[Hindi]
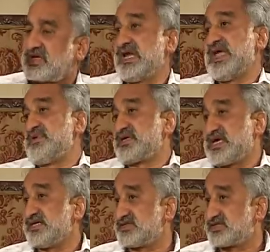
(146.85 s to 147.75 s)
ले भी
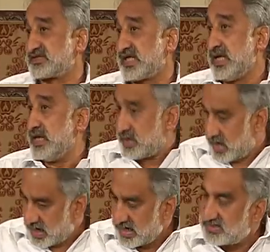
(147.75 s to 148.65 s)
किया जा सकता है
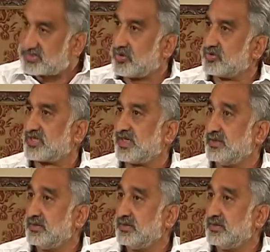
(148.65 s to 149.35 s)
हाँ ऐसा होता है